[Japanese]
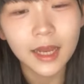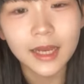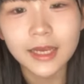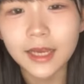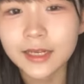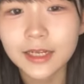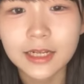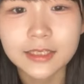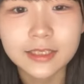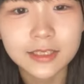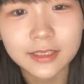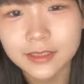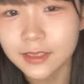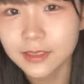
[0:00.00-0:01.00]
流行りら
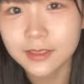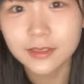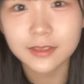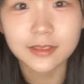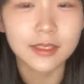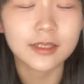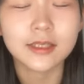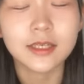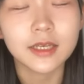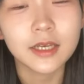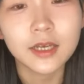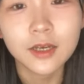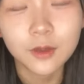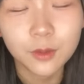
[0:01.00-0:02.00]
しいですさつ
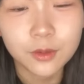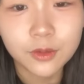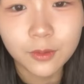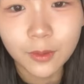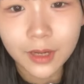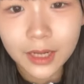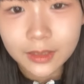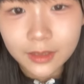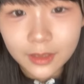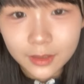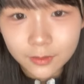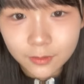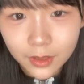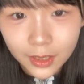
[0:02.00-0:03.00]
きほんとわかんな
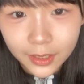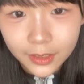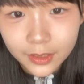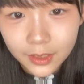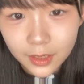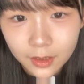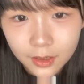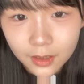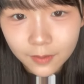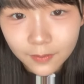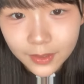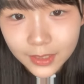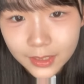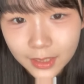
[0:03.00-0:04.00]
いの流行りがか
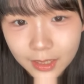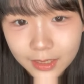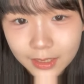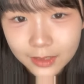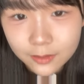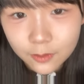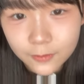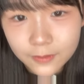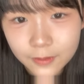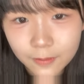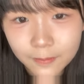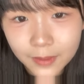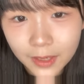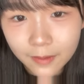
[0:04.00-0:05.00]
わいいありがとう
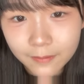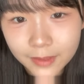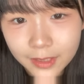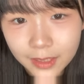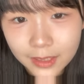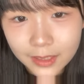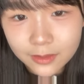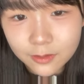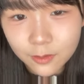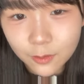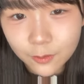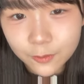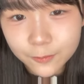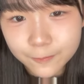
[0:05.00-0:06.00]
今日もかわいいありが
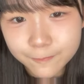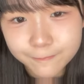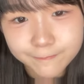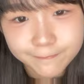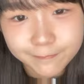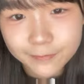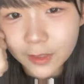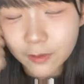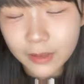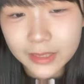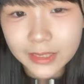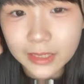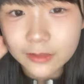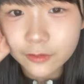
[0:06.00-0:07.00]
とう名古
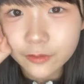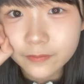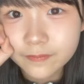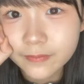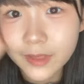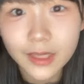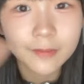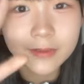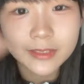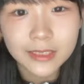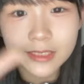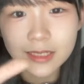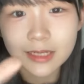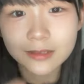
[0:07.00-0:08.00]
ありがとう流れ
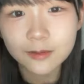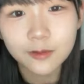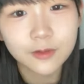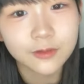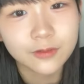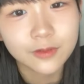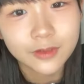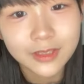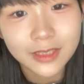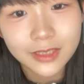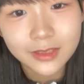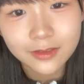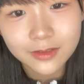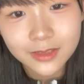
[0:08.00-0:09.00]
星ありがとう
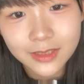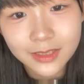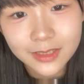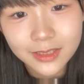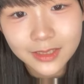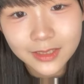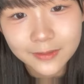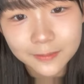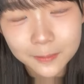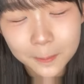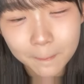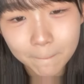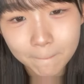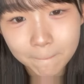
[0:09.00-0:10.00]
スイッチスイッチ
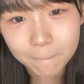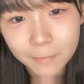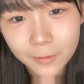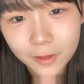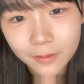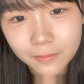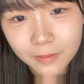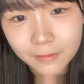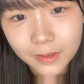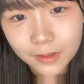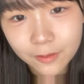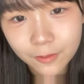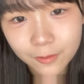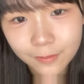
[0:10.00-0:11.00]
こんばん
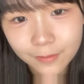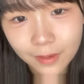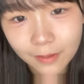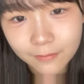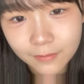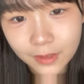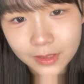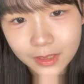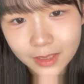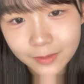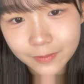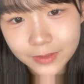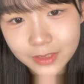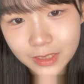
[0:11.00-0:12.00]
はこんばんは流
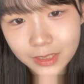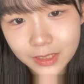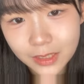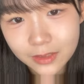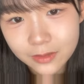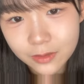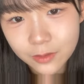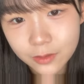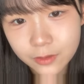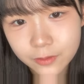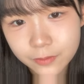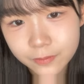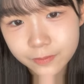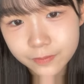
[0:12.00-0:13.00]
れ星ありがと